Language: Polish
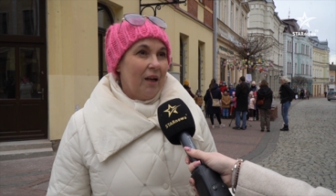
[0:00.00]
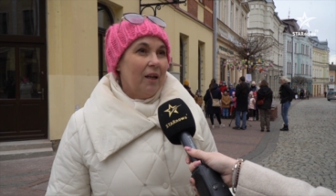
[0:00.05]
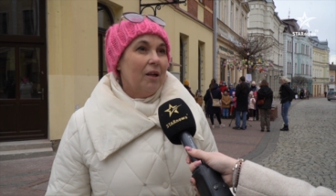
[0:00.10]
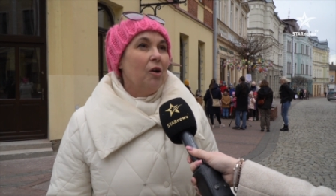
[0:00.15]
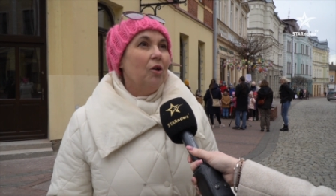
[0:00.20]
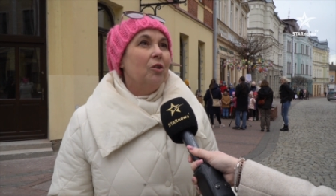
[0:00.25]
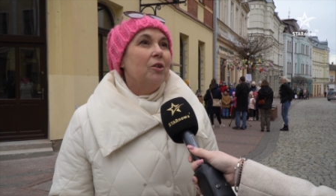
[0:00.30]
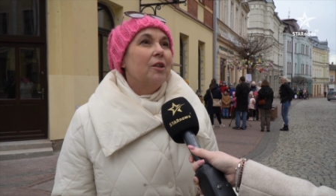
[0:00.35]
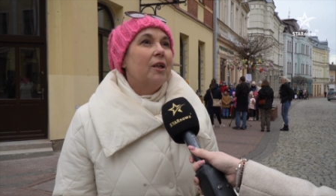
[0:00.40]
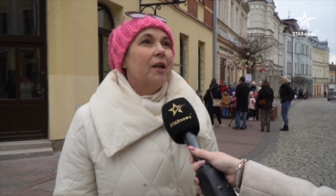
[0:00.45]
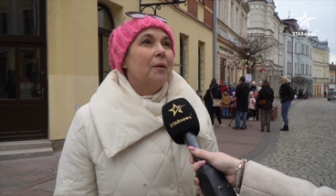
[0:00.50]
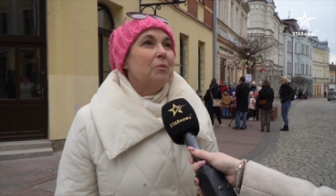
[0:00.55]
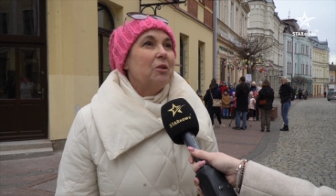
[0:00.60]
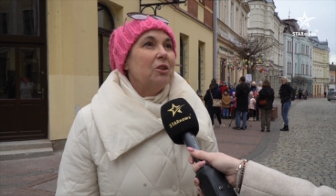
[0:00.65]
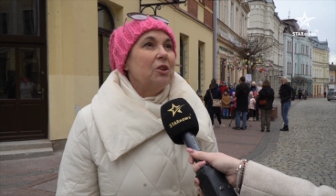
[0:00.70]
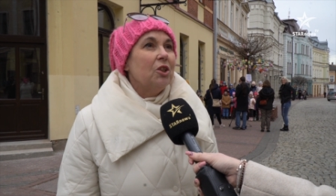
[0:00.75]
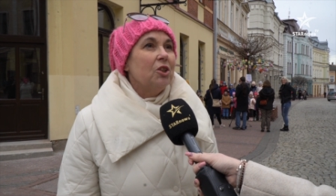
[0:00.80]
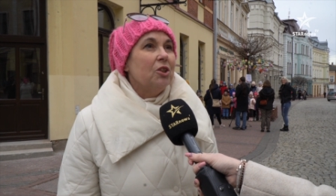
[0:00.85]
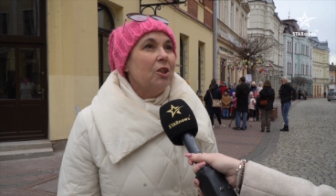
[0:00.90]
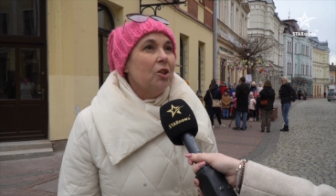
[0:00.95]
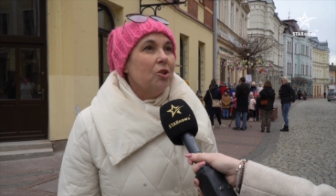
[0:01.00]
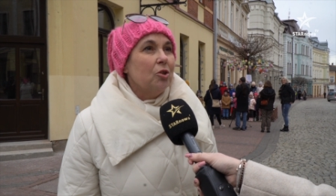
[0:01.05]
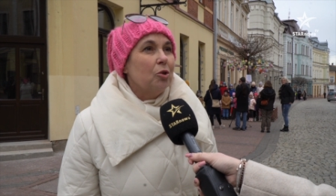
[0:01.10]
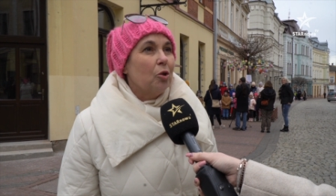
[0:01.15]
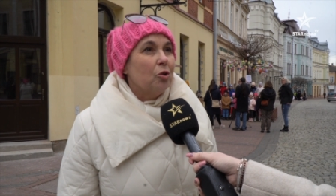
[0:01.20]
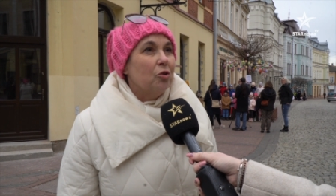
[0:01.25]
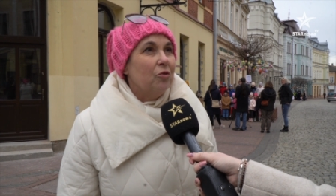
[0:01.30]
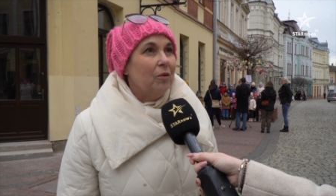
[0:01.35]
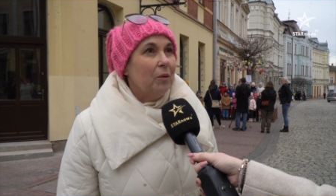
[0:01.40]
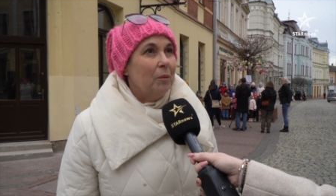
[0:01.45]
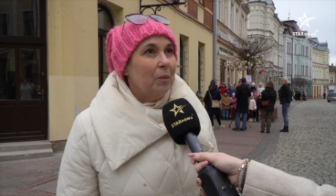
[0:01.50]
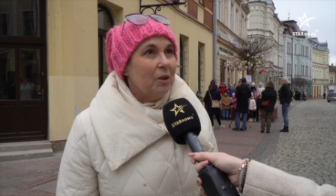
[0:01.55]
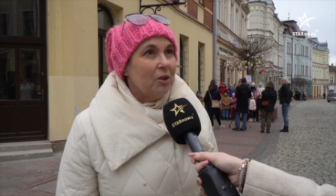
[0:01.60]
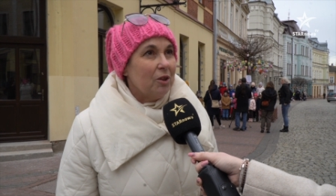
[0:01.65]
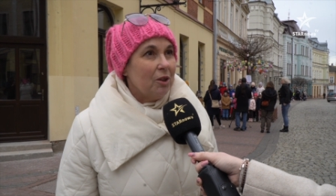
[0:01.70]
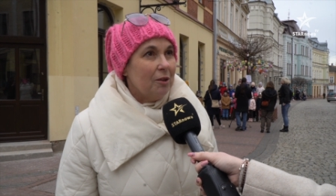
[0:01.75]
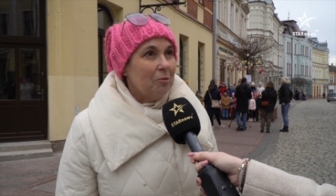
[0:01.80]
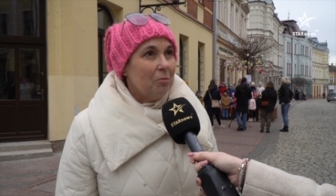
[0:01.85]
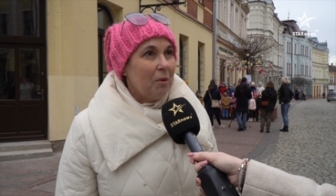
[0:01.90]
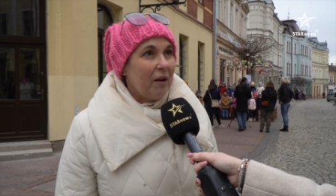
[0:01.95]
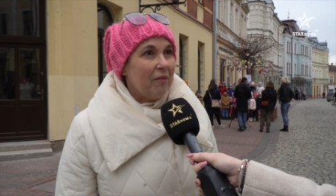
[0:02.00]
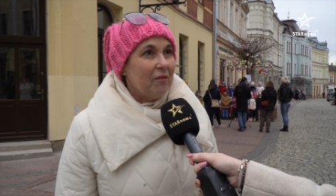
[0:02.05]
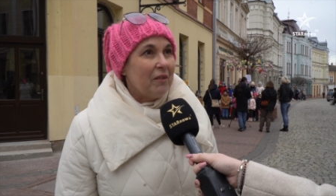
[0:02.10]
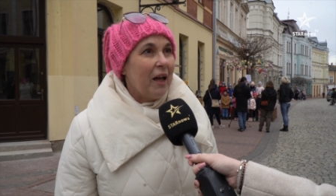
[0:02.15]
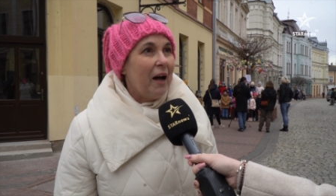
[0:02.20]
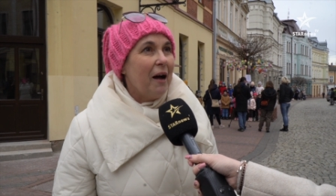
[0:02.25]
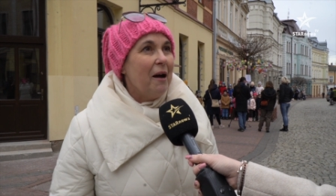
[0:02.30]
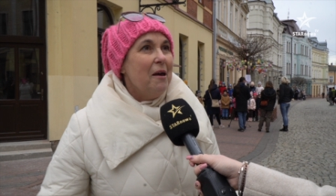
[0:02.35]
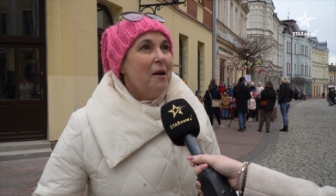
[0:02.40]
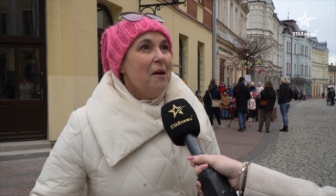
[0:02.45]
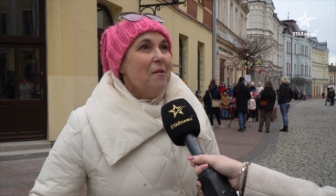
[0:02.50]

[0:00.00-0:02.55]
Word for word: ale choinkę przecież też ktoś wymyślił, prawda?